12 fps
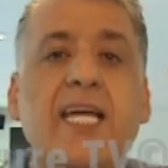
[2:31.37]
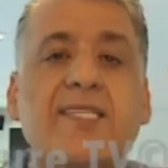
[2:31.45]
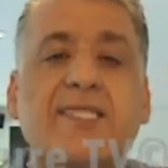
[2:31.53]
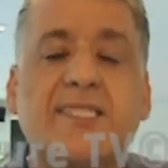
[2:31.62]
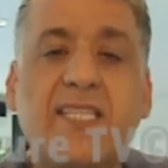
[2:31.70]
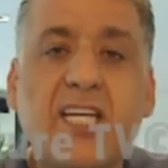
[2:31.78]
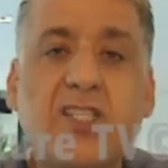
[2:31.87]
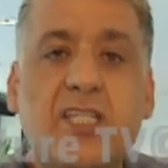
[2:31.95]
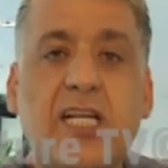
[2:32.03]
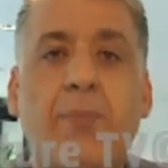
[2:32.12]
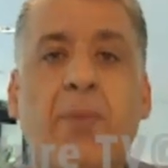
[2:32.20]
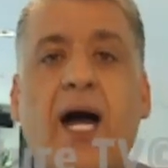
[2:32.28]

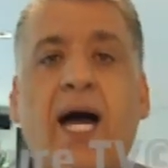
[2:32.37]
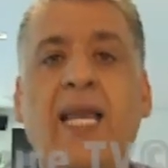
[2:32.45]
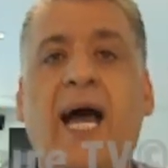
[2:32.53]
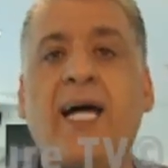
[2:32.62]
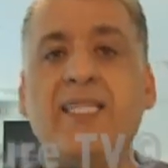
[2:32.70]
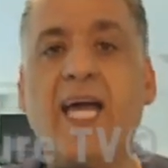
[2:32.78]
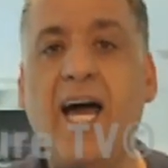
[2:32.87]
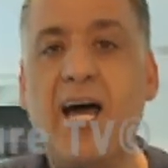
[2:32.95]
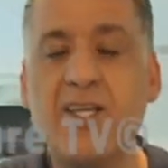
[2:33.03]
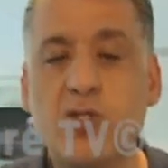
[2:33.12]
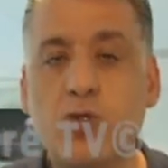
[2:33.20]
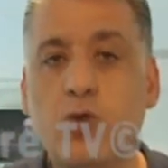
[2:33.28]
استجلب العداء
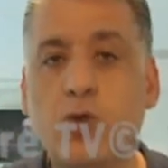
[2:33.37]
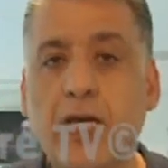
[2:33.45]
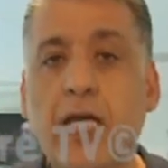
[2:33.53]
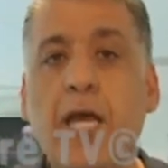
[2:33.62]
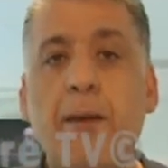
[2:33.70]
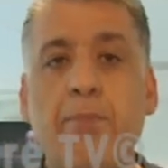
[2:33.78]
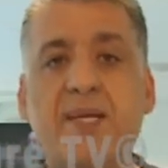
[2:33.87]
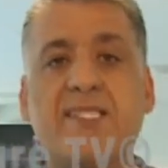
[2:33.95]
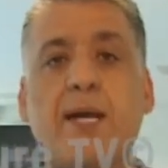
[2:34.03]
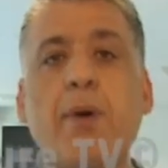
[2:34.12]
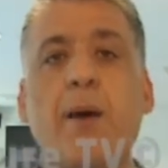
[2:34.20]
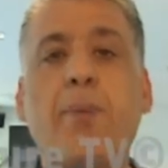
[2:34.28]
السوري
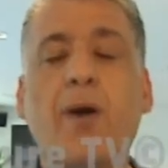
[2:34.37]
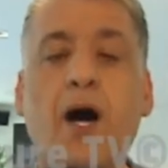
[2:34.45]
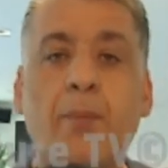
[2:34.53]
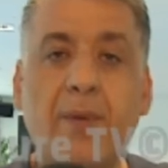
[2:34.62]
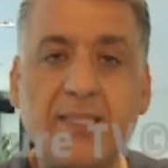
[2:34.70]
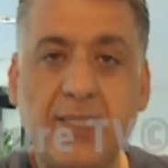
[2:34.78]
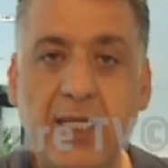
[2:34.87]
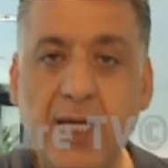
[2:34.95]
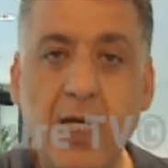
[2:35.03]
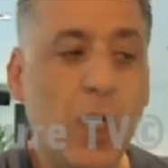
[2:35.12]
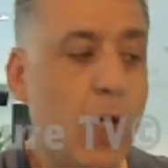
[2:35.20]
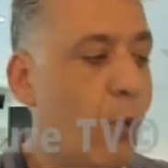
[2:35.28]
بسبب
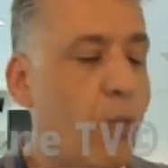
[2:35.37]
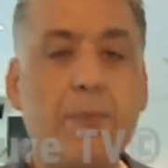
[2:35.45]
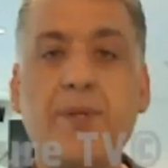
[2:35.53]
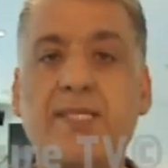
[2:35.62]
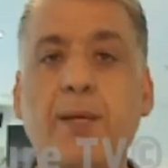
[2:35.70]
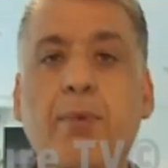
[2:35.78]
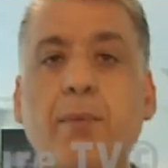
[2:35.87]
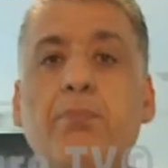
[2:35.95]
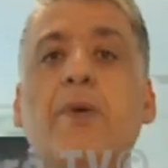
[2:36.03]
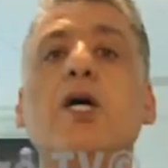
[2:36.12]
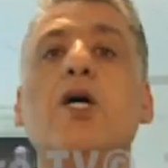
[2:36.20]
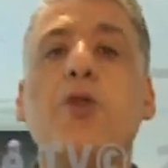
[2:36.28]
قامته وبسبب
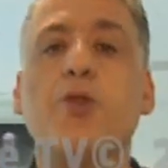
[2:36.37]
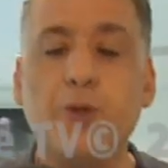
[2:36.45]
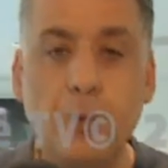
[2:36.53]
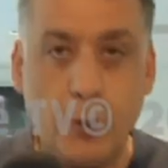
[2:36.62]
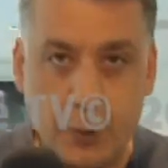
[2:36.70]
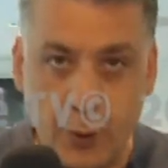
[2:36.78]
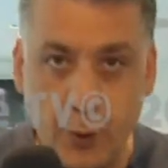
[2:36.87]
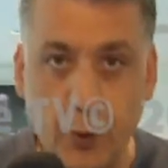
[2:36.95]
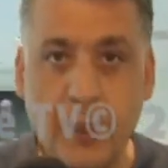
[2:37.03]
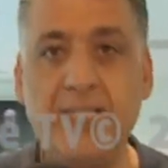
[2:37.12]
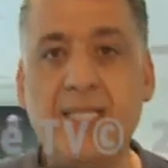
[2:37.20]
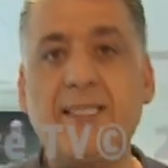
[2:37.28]

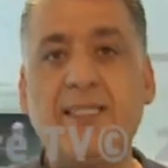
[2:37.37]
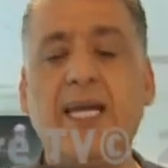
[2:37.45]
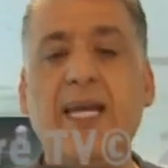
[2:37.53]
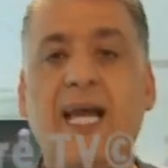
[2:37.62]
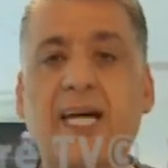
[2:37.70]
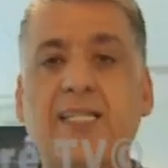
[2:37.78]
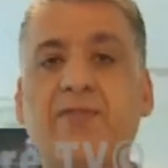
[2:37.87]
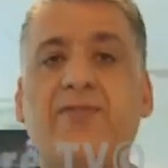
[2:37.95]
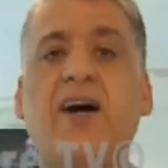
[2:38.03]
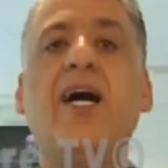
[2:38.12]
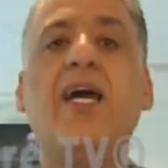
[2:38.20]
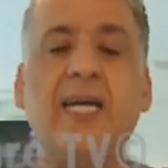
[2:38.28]
سلوكيته
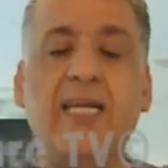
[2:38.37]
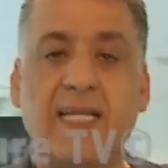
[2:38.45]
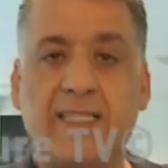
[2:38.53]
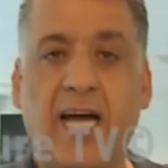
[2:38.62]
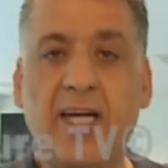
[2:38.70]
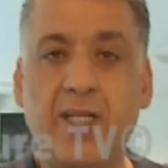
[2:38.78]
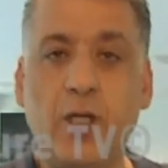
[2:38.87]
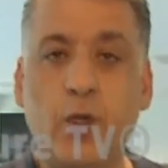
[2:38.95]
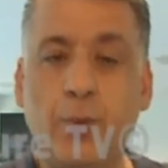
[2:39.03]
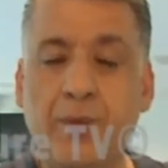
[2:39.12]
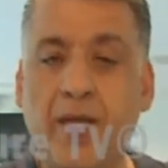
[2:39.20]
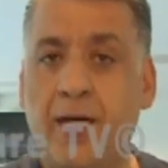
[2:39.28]
الهادفة إلى تحرير
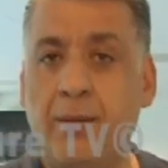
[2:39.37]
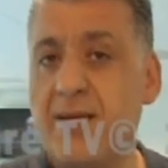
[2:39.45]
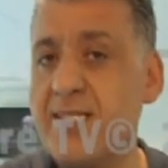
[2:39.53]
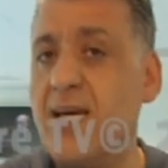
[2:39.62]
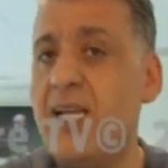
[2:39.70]
لبنان